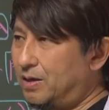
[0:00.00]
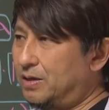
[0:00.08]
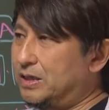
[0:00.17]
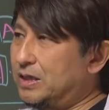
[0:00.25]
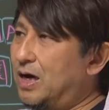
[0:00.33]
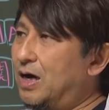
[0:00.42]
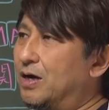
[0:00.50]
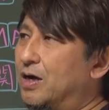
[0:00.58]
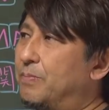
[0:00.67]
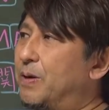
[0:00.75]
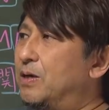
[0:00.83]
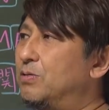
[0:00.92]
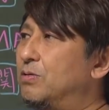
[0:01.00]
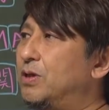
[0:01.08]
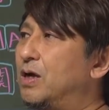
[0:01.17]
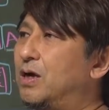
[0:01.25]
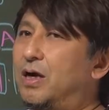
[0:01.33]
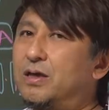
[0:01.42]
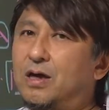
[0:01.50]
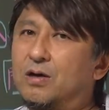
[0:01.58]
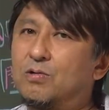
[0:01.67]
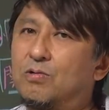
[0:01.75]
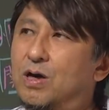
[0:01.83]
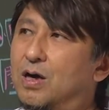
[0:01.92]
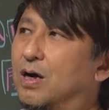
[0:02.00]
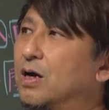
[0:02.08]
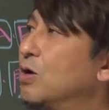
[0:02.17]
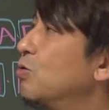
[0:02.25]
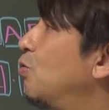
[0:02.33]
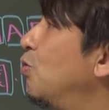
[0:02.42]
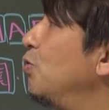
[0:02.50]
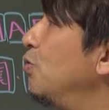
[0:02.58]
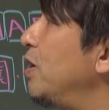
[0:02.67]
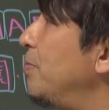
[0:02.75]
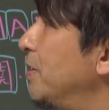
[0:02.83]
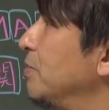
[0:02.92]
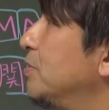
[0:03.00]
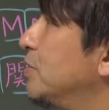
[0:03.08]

じゃあ、レベルの高い単語が、このレベル、